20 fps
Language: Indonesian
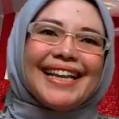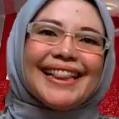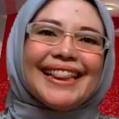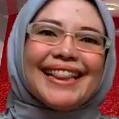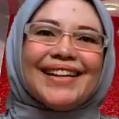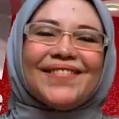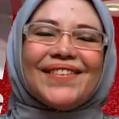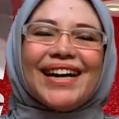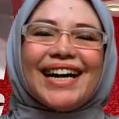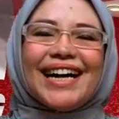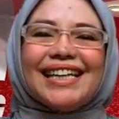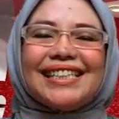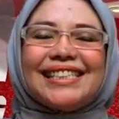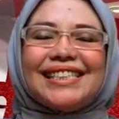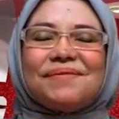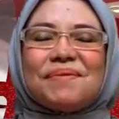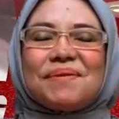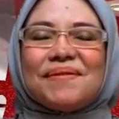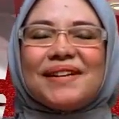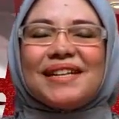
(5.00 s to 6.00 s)
Terima kasih
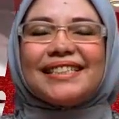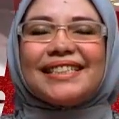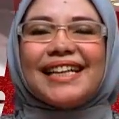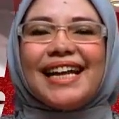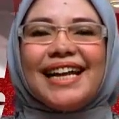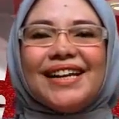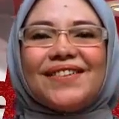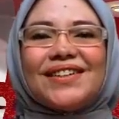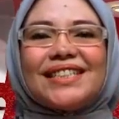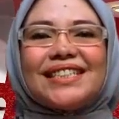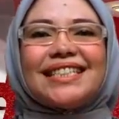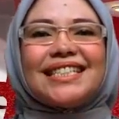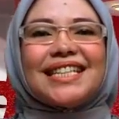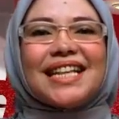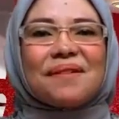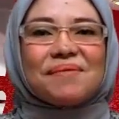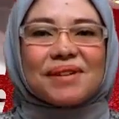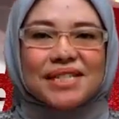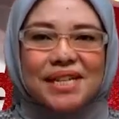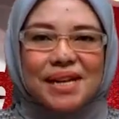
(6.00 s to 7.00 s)
pemirsa Anda masih setia
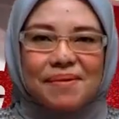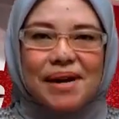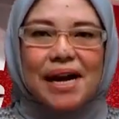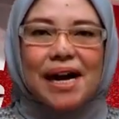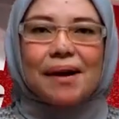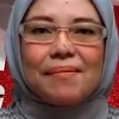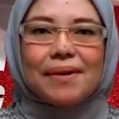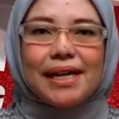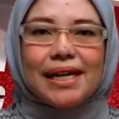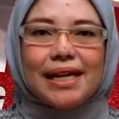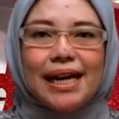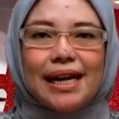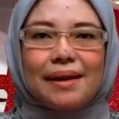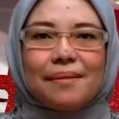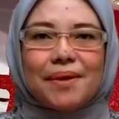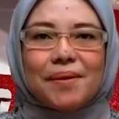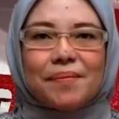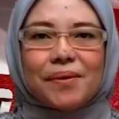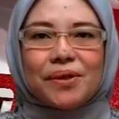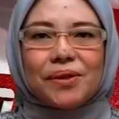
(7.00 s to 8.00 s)
bersama kami dalam
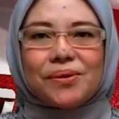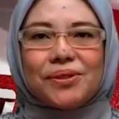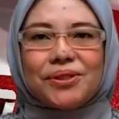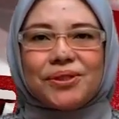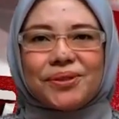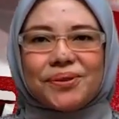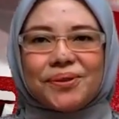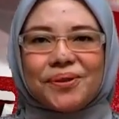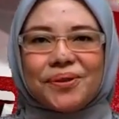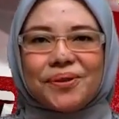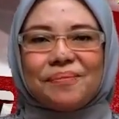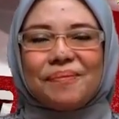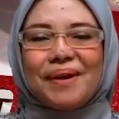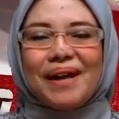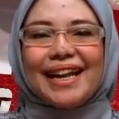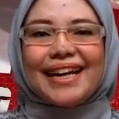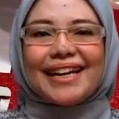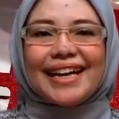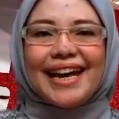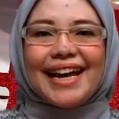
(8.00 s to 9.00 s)
Info 7
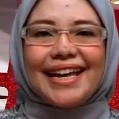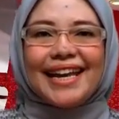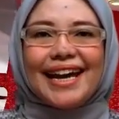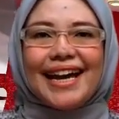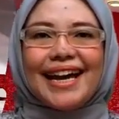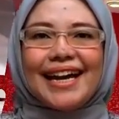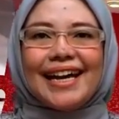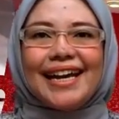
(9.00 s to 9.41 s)
Raya.